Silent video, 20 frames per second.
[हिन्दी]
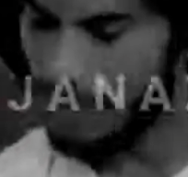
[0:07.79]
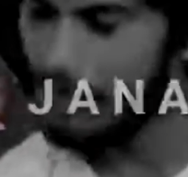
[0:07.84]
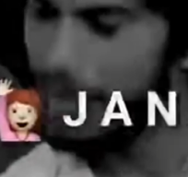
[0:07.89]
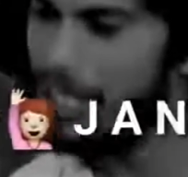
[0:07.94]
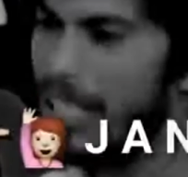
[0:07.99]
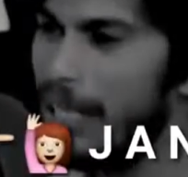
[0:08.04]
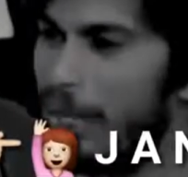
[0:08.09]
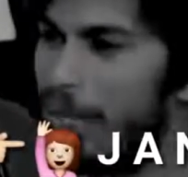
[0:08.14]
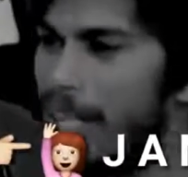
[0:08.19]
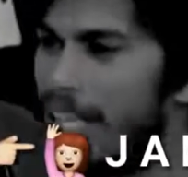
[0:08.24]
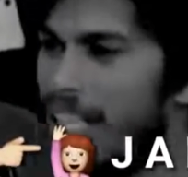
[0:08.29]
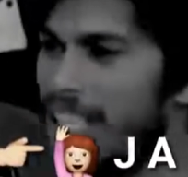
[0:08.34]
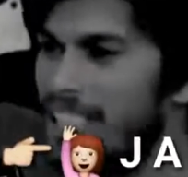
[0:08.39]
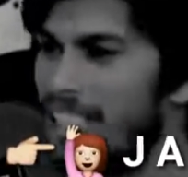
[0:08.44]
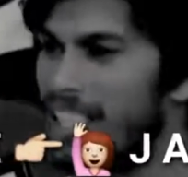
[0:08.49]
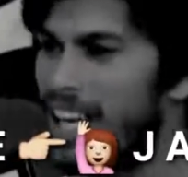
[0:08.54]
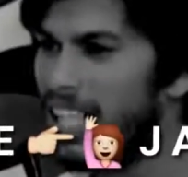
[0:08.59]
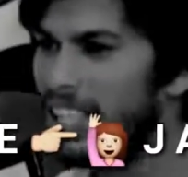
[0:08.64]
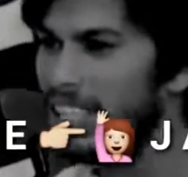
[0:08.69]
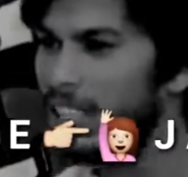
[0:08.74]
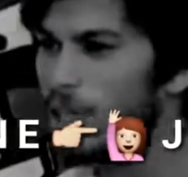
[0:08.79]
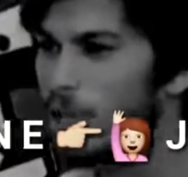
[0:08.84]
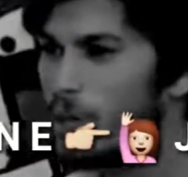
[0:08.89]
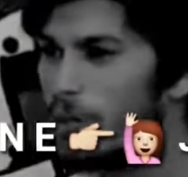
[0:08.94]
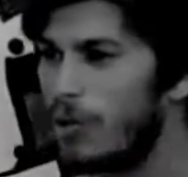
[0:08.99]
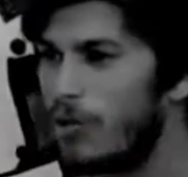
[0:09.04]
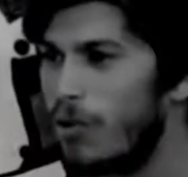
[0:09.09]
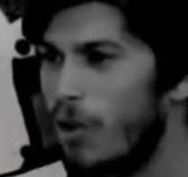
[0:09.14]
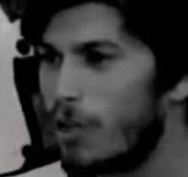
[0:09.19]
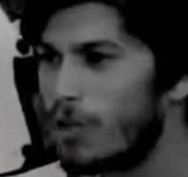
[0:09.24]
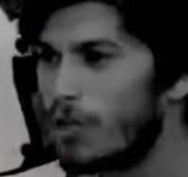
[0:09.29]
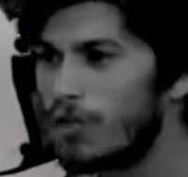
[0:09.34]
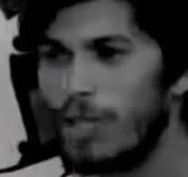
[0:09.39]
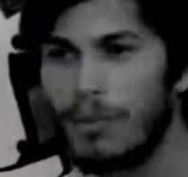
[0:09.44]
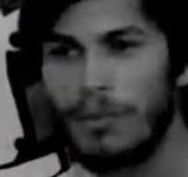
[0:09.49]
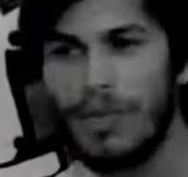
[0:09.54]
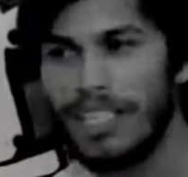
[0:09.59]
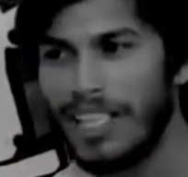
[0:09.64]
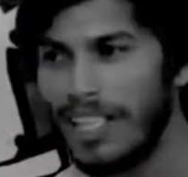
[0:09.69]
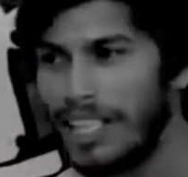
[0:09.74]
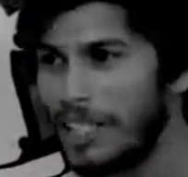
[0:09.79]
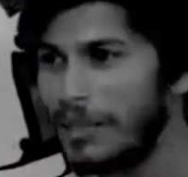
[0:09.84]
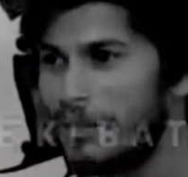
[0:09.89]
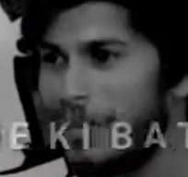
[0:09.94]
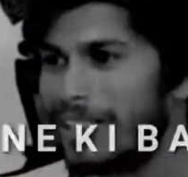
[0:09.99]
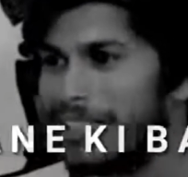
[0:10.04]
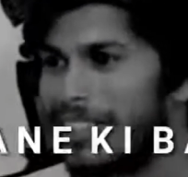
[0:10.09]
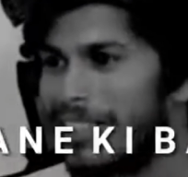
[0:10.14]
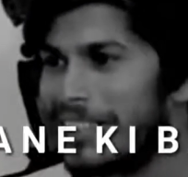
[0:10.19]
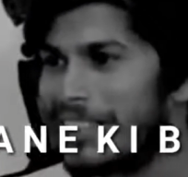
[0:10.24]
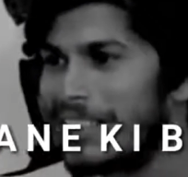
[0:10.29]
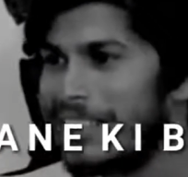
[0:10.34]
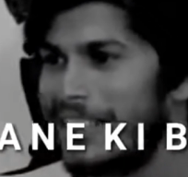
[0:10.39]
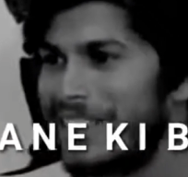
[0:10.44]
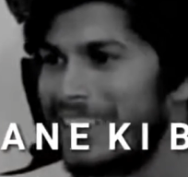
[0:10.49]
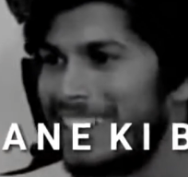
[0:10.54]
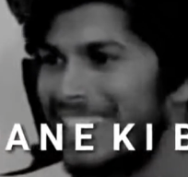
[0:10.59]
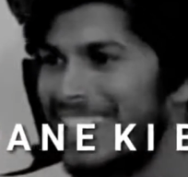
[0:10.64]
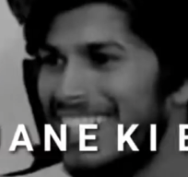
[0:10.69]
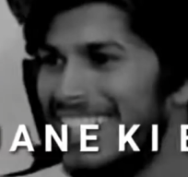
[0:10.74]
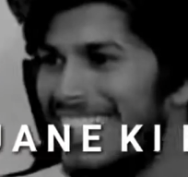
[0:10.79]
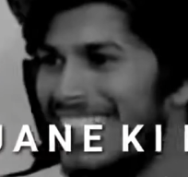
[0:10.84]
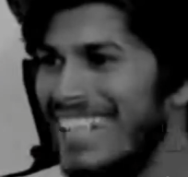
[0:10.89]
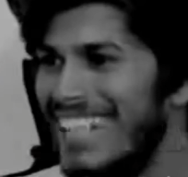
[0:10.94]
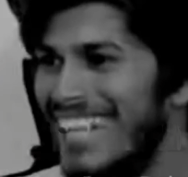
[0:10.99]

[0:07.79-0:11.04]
कमीने मेरे जनाजे को भी फॉर्चुनर पे ले जाने की बात करते हैं